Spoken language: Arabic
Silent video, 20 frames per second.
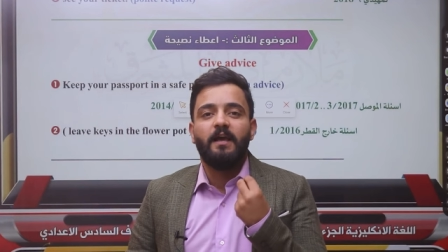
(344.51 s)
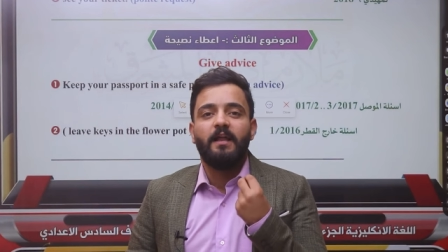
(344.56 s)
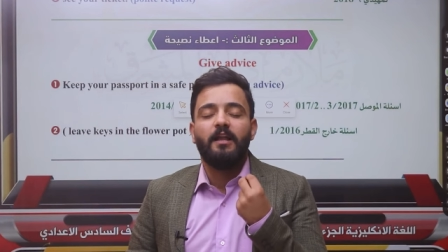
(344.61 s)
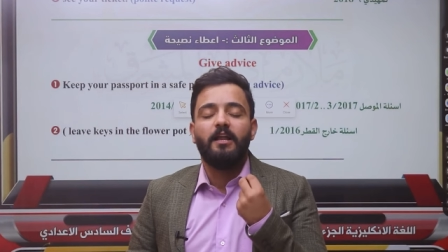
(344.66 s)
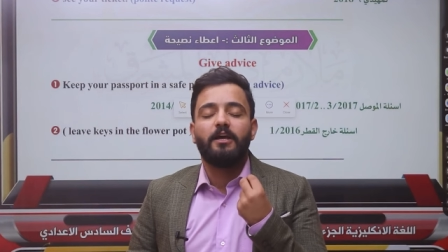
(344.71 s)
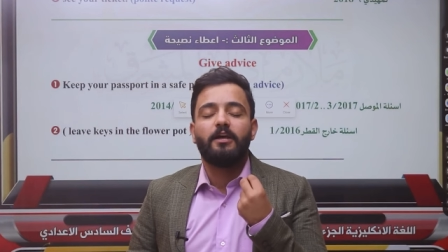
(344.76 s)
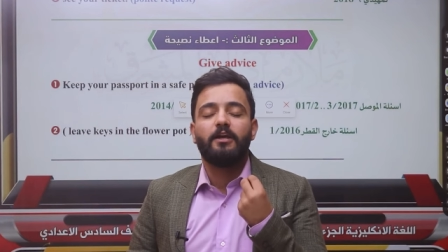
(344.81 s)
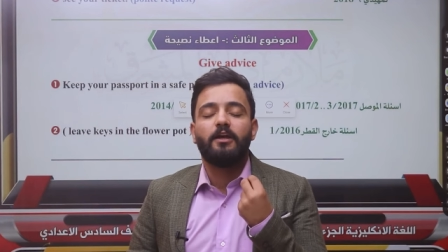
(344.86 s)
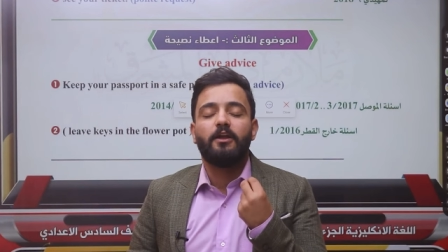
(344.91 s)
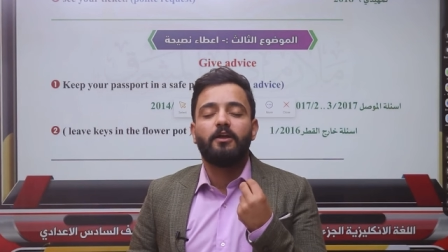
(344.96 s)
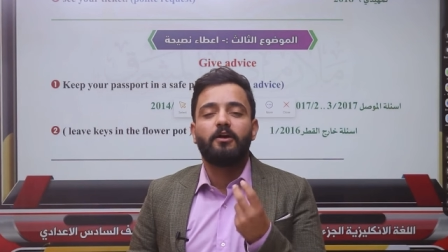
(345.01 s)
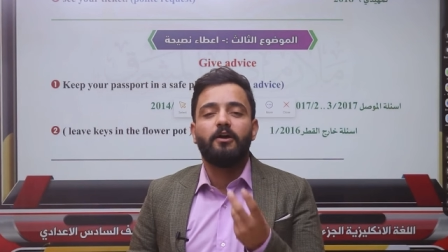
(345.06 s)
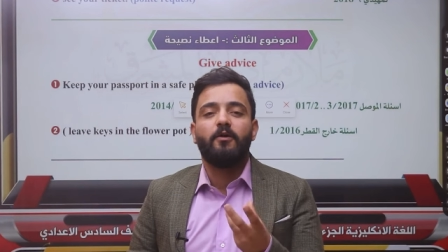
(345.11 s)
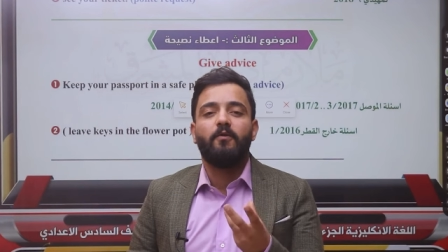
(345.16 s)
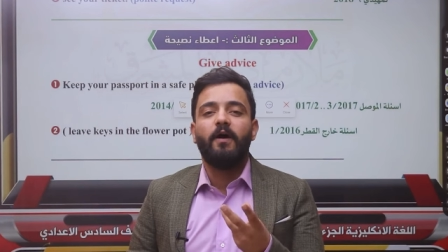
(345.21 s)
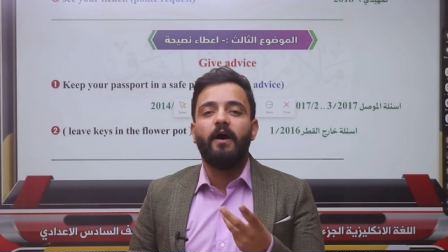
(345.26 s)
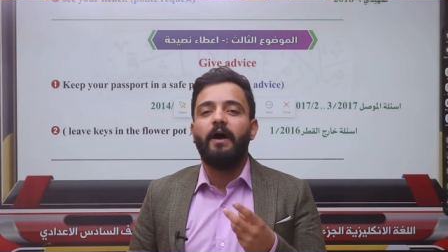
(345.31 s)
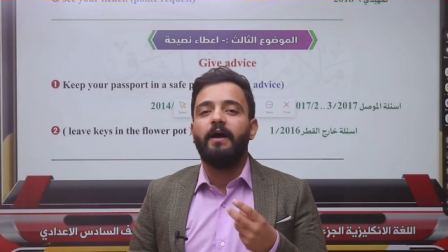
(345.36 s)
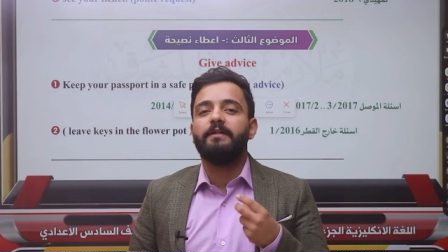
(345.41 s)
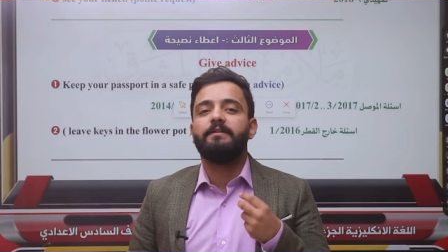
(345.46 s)
لك
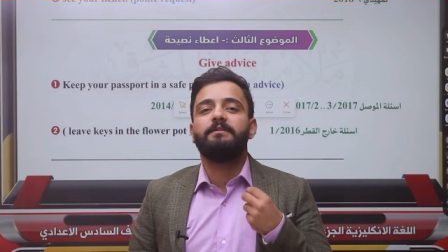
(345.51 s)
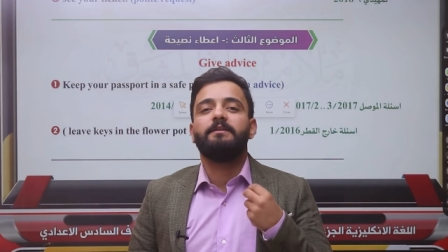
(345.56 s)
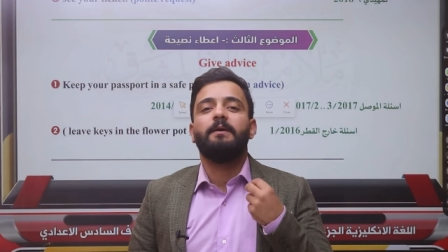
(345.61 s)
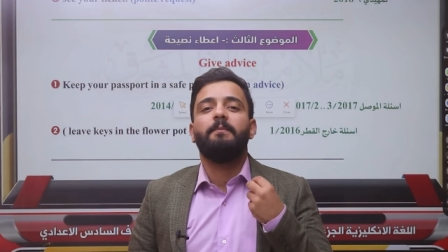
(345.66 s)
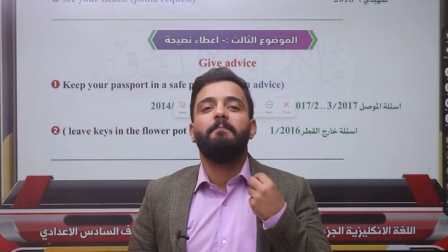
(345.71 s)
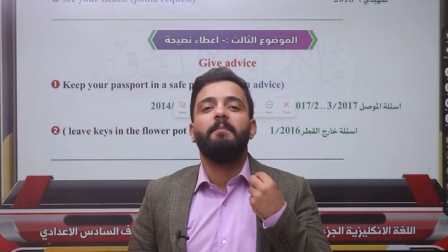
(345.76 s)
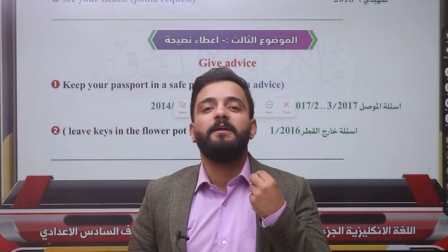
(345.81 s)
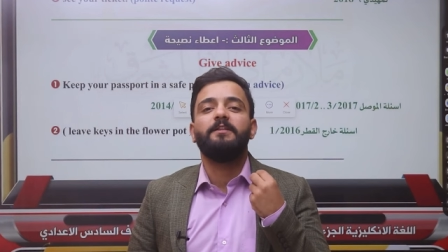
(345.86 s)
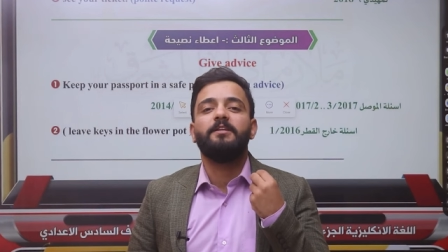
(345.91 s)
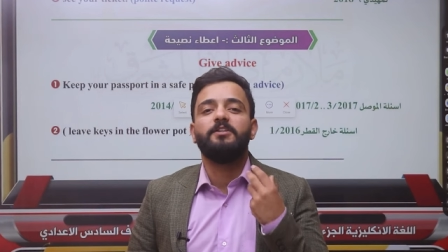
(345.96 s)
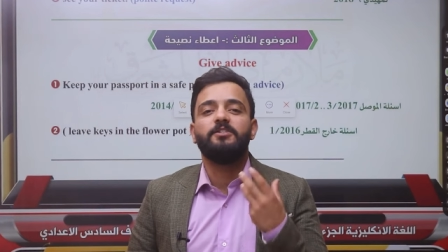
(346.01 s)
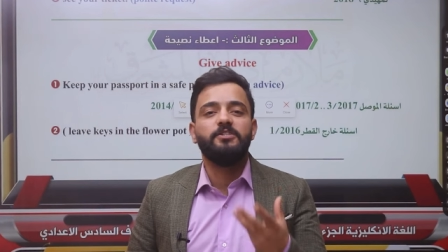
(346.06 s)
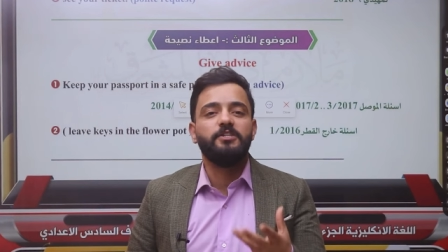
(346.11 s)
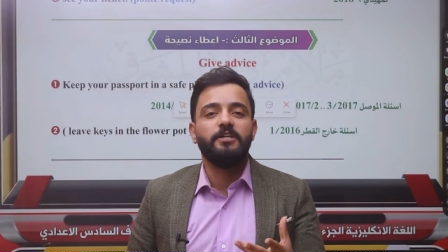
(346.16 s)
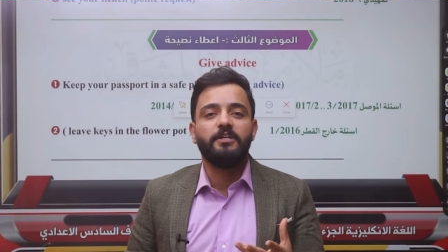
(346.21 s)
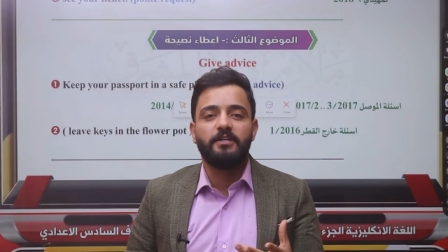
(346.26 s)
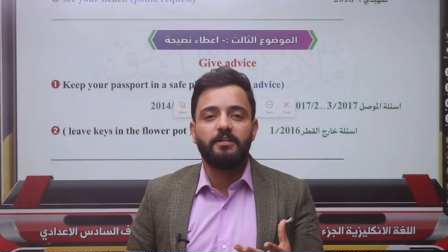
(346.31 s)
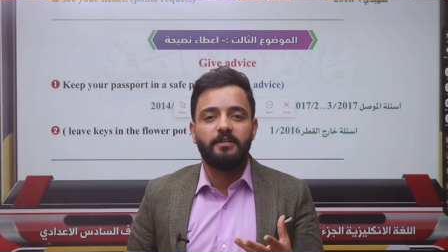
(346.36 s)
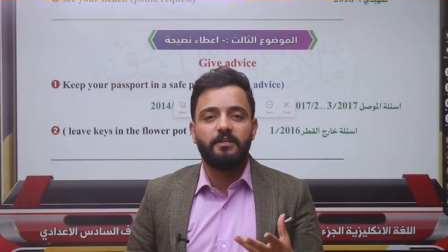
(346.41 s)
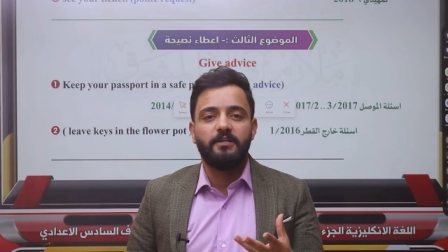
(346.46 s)
القواعد ما
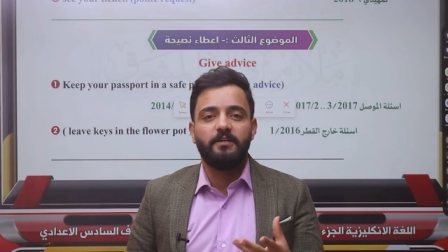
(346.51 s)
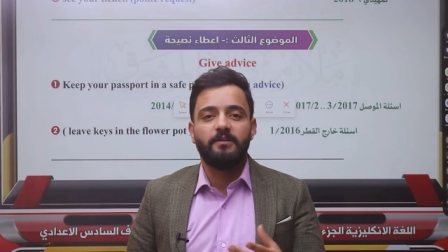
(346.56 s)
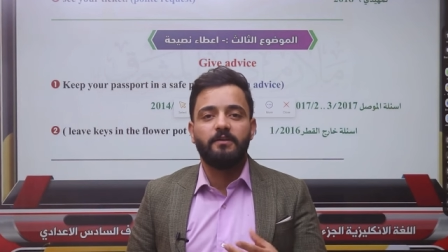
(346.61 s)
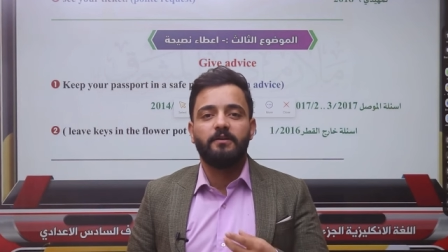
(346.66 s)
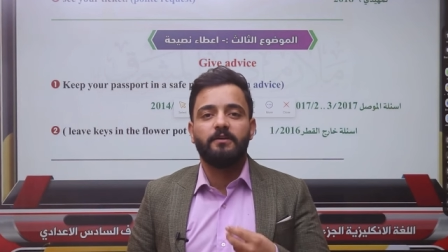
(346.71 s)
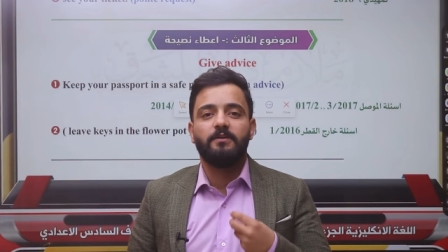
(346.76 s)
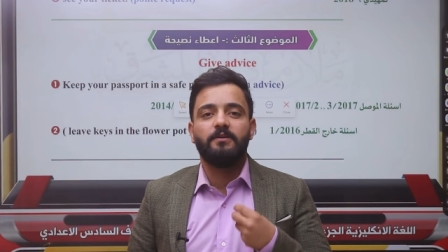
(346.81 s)
تجيك